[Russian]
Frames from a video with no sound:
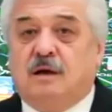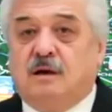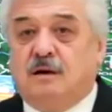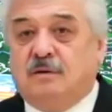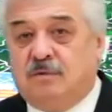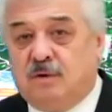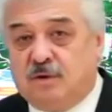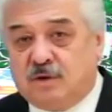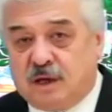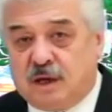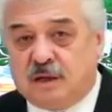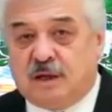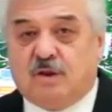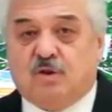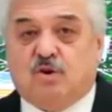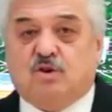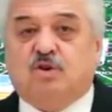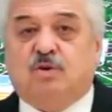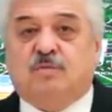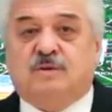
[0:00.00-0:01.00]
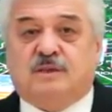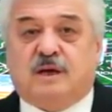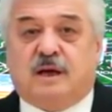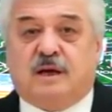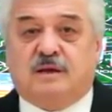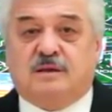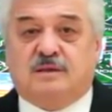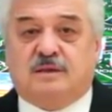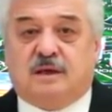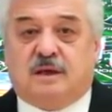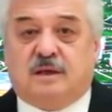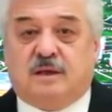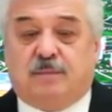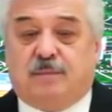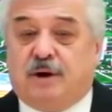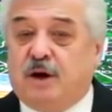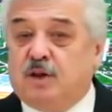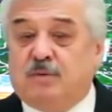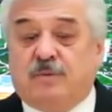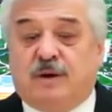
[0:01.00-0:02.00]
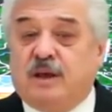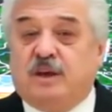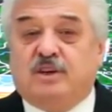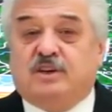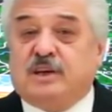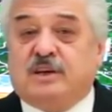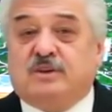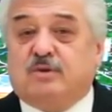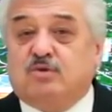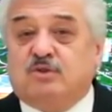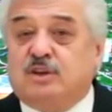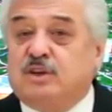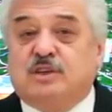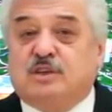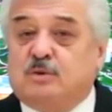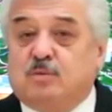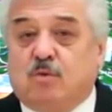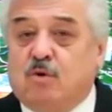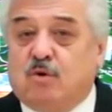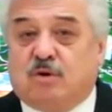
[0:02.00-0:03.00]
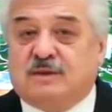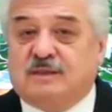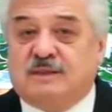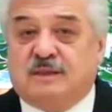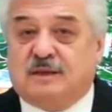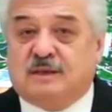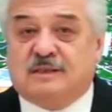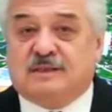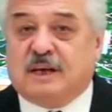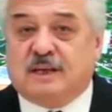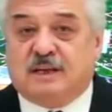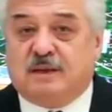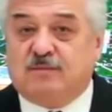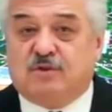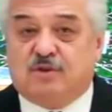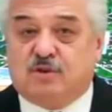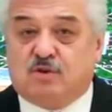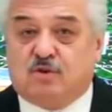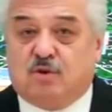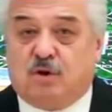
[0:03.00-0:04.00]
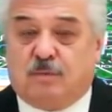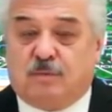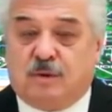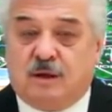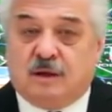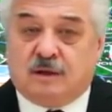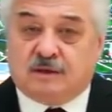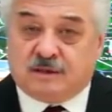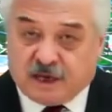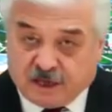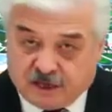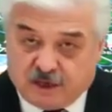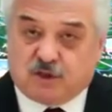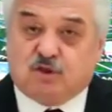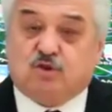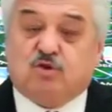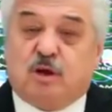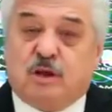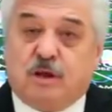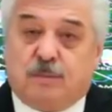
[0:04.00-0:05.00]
Вот, она должна быть зарегистрирована. Поэтому они сейчас уже не смогут сделать задним числом, заднее число